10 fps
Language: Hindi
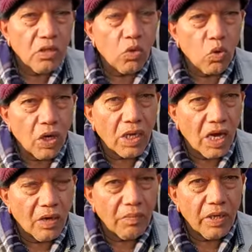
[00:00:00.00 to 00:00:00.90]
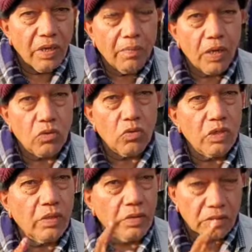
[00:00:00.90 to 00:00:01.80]
कोरोना काल में हमारे को
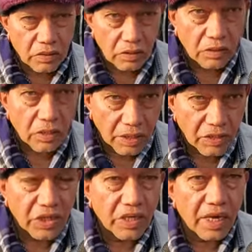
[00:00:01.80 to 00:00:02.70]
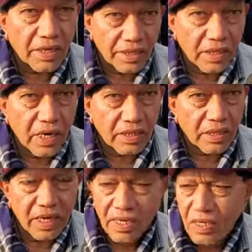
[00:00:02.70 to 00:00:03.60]
ये ताजी सरकार ने ये कहा
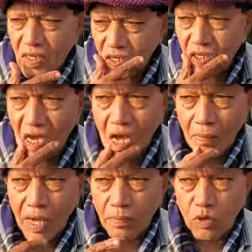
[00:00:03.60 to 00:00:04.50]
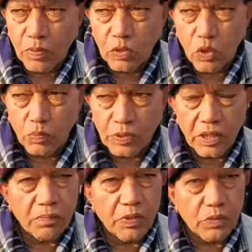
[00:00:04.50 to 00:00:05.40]
था कि हम आपके ऊपर दो
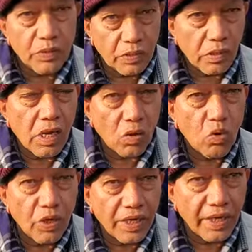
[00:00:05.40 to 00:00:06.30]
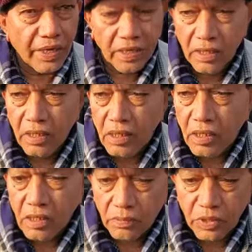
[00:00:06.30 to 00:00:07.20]
परसेंट फीस फिर लागू करेंगे
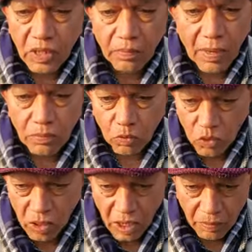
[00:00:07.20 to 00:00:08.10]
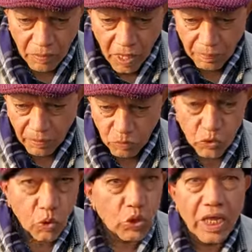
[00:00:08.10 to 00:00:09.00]
कम से कम आप कोरोना काल में आपको आपको
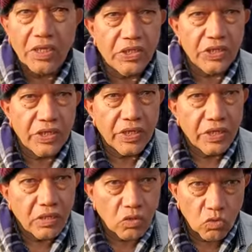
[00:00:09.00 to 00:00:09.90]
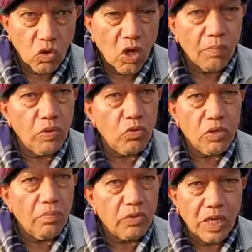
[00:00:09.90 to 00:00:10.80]
योगदान चाहिए तो हमने उनकी